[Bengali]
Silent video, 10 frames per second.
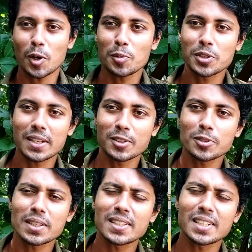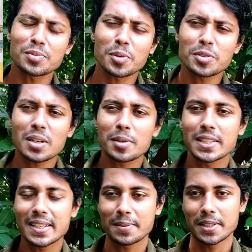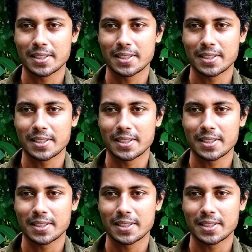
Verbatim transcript: খল অবতারে কিন্তু তার ট্রান্সফরমেশন আমরা দেখে